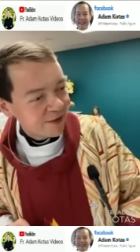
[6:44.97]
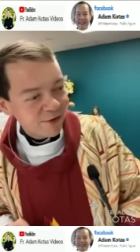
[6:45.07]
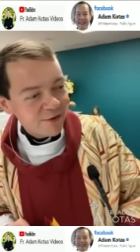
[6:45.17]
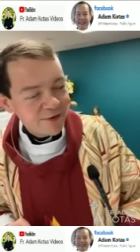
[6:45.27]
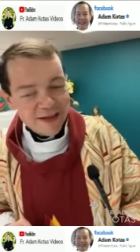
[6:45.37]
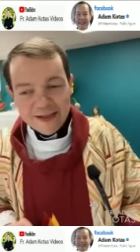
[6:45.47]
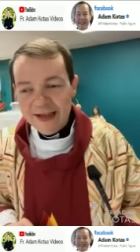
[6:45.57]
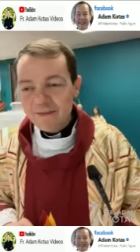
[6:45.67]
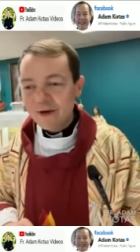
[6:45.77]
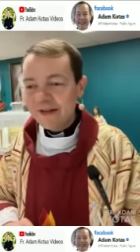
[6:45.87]
Yo no sé
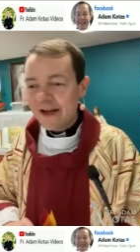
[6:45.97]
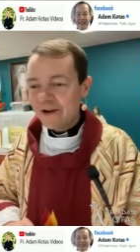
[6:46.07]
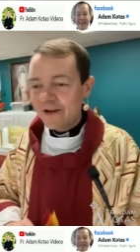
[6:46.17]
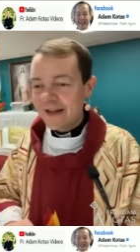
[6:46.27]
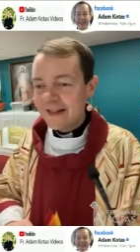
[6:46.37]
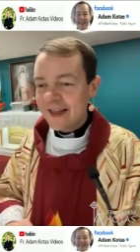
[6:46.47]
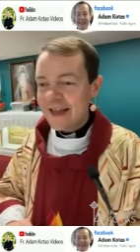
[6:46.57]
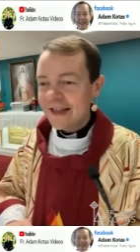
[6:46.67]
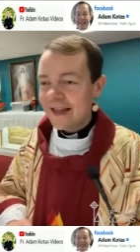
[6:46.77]
esa moda hoy en día